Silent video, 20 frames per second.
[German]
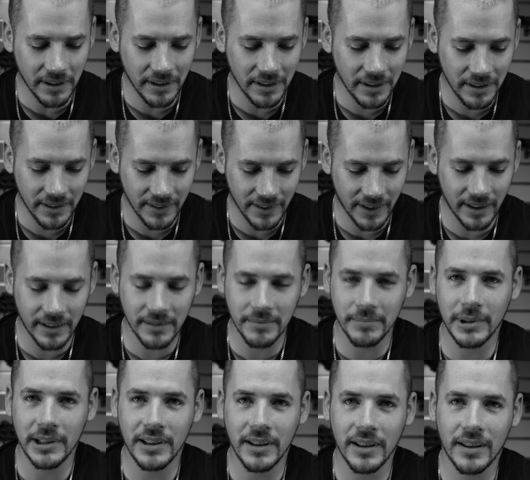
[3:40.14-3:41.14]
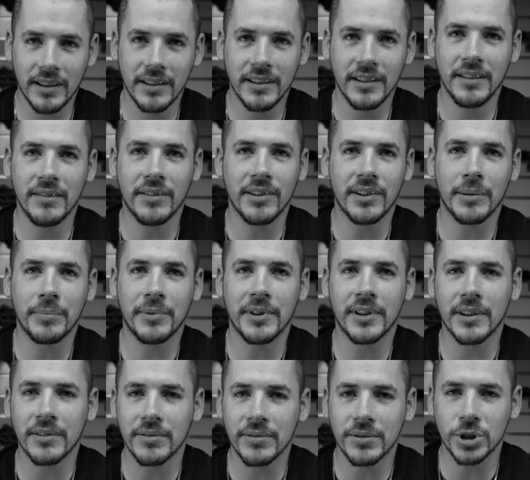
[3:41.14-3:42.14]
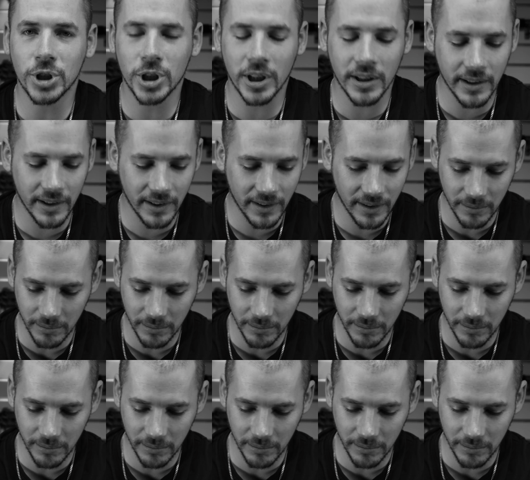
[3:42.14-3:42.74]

oh, sagen, Bigadi, was habt ihr da für einen Scheiß